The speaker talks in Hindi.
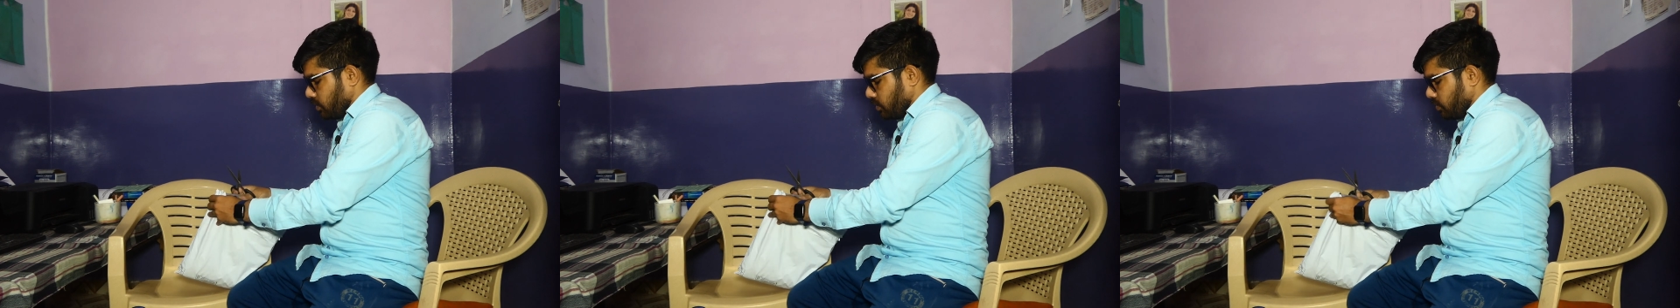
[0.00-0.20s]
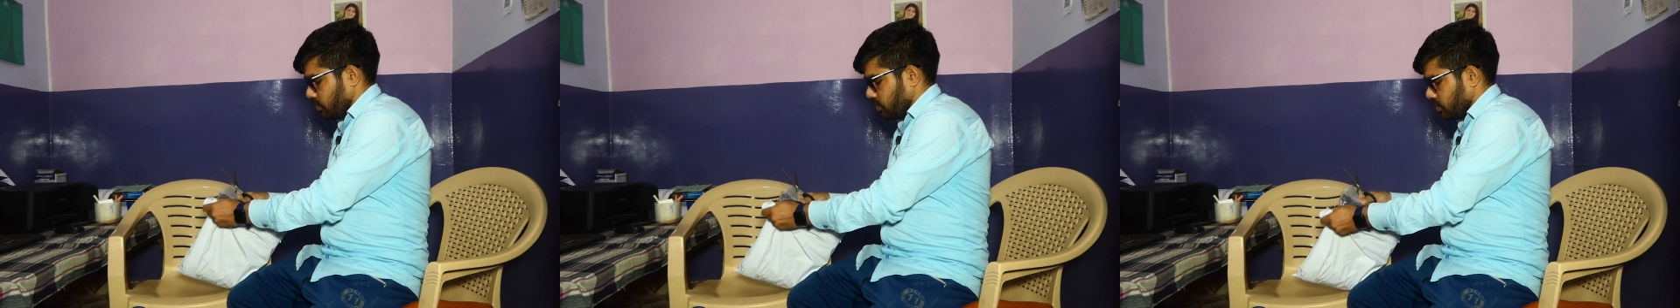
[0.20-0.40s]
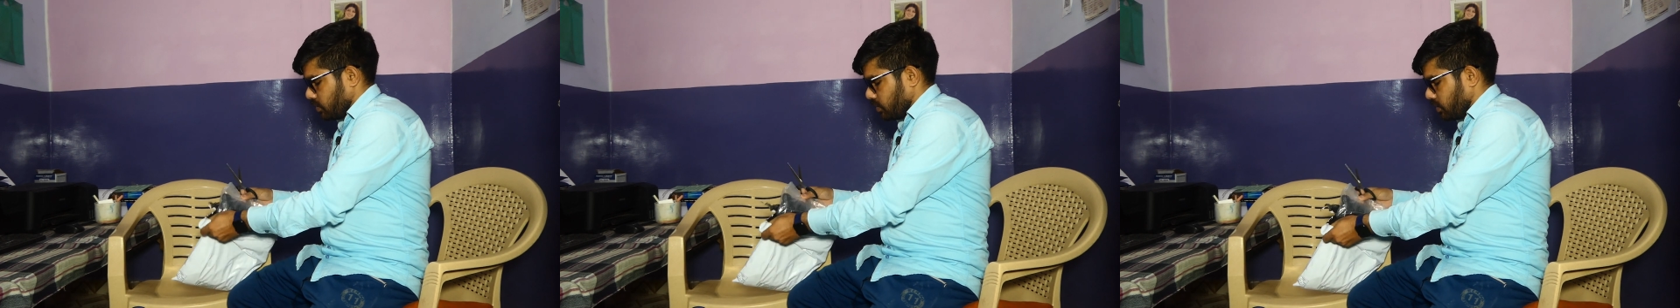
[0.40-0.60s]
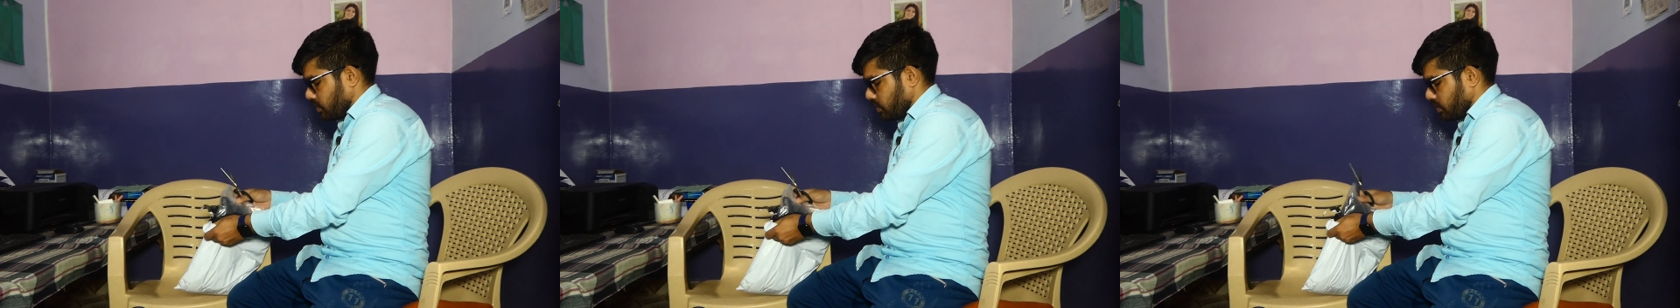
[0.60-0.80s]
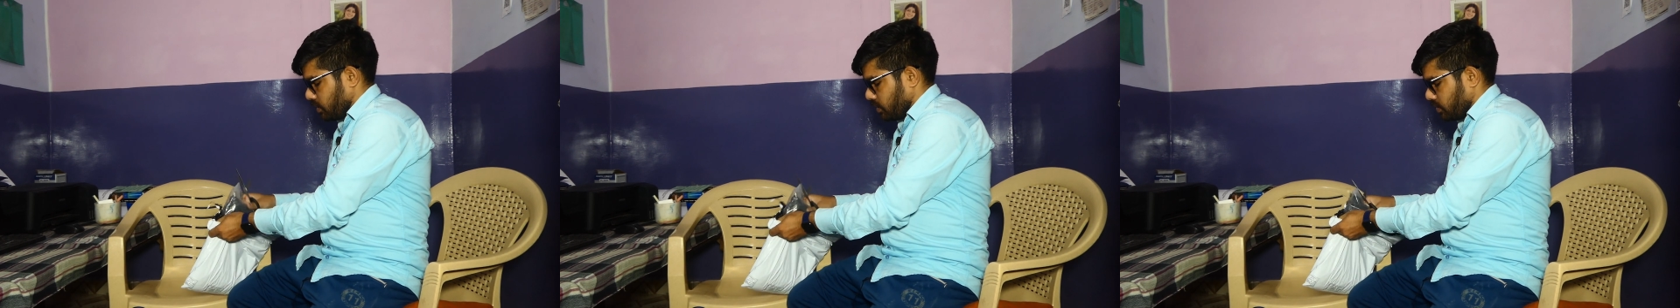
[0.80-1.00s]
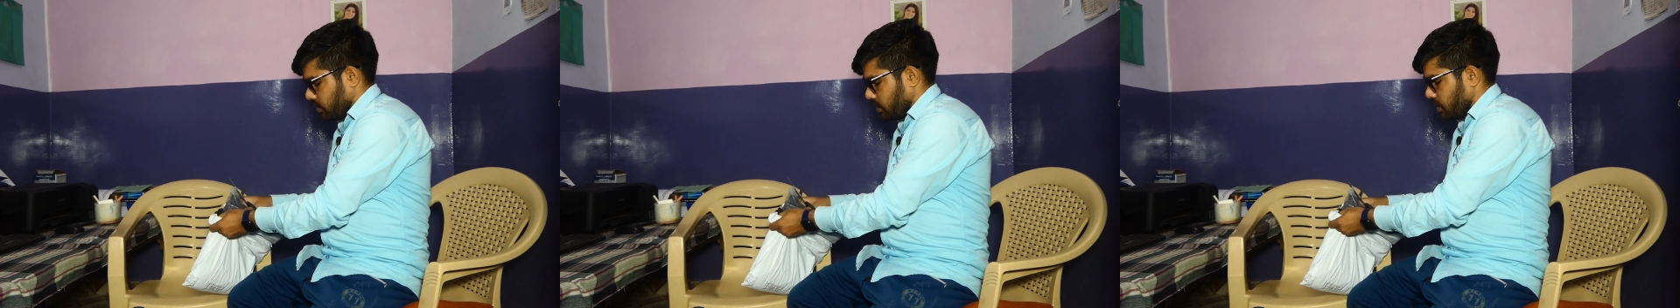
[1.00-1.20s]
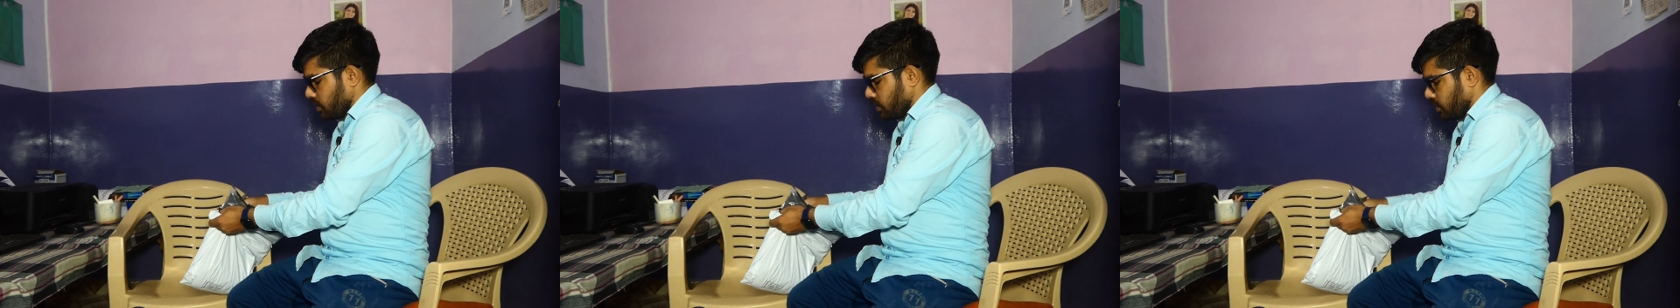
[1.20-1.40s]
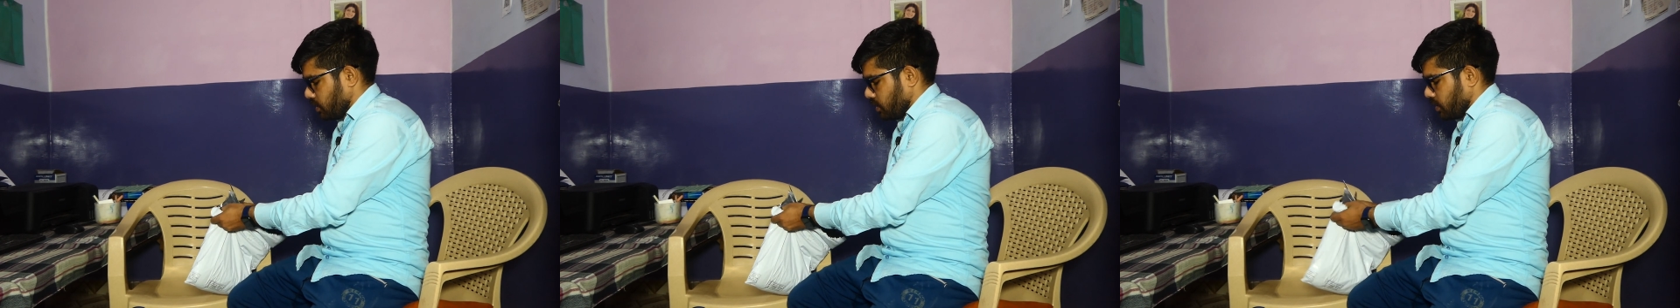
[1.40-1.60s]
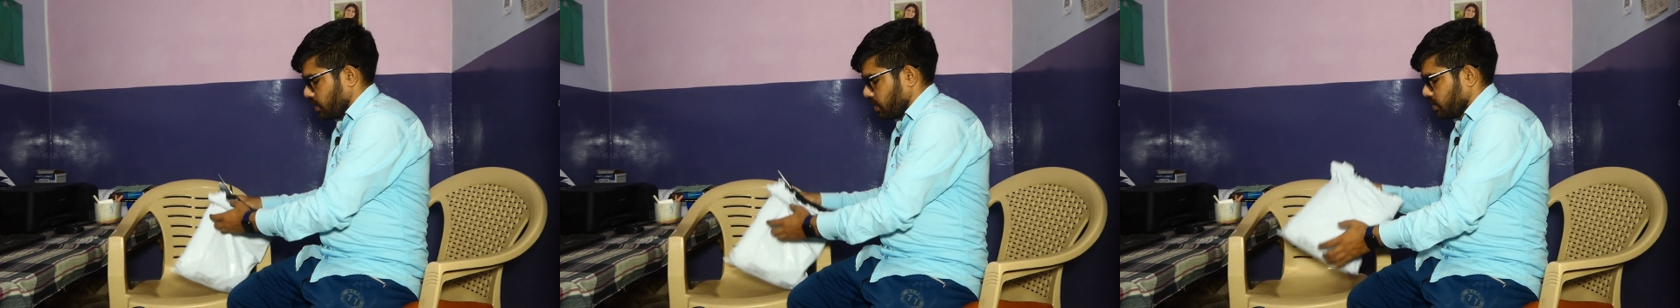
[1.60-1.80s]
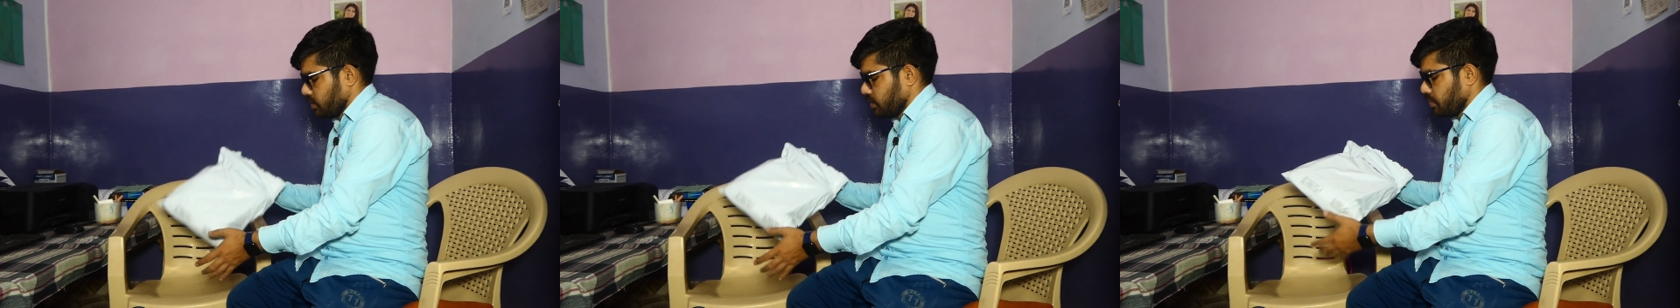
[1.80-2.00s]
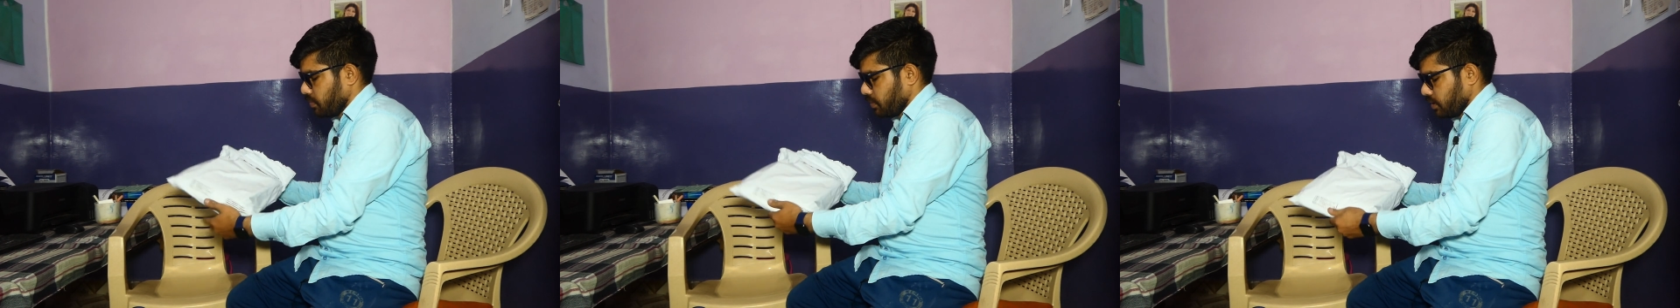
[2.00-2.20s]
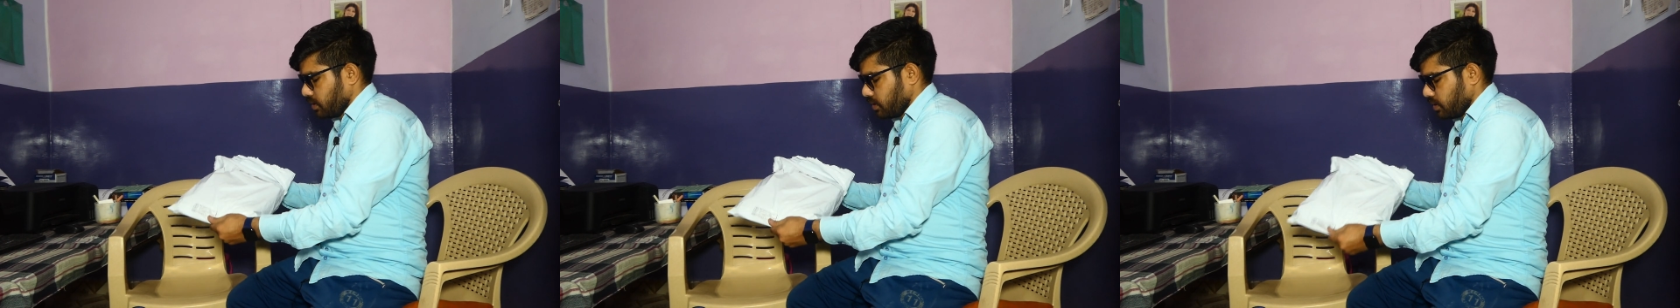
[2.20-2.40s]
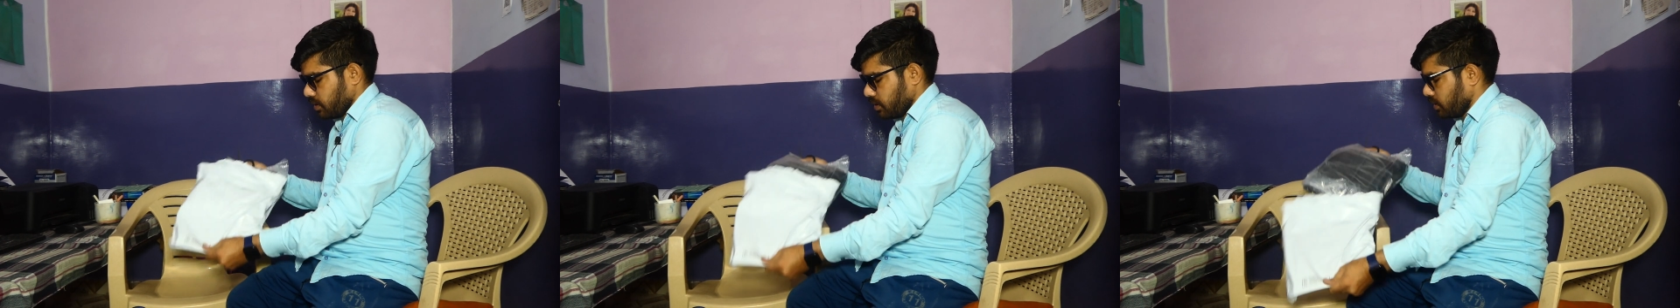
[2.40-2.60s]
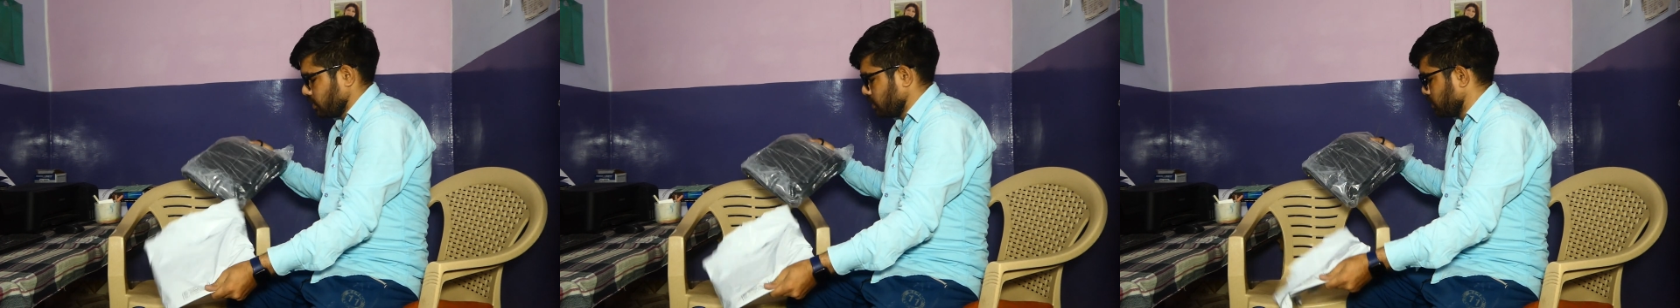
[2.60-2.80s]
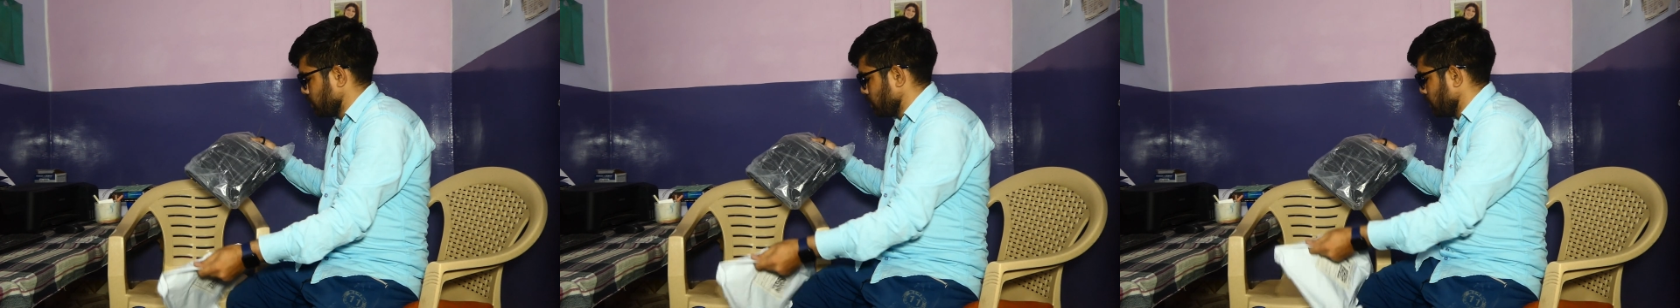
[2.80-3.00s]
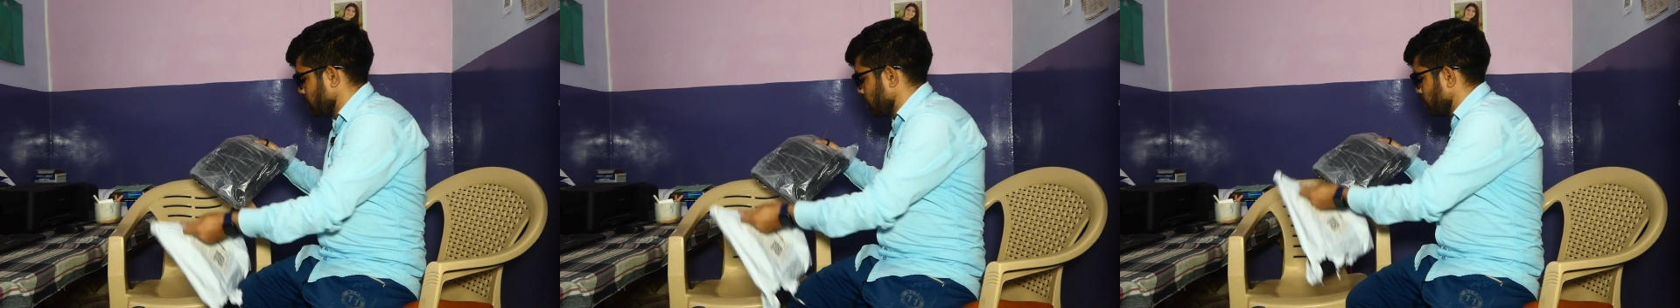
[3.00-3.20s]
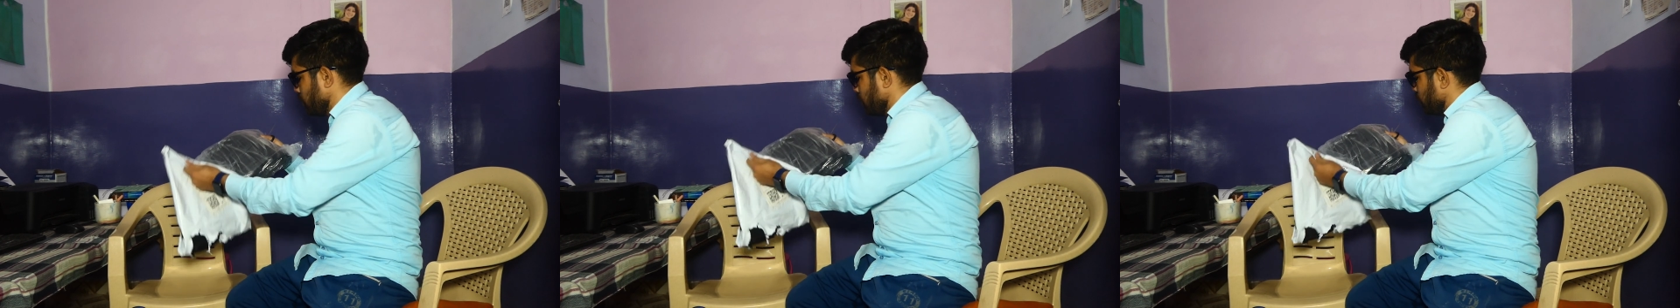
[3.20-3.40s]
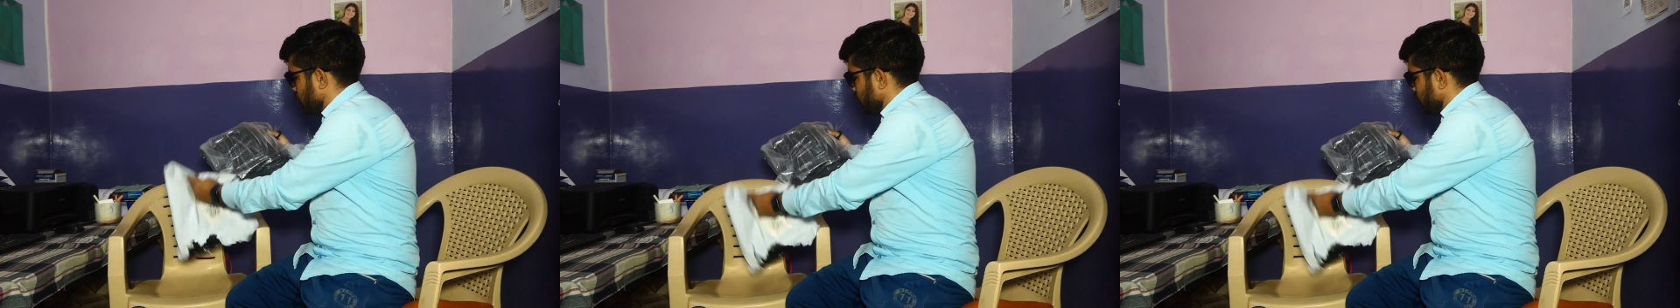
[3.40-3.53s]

तो इसके अंदर देखते हैं कैसी पेंट निकलती है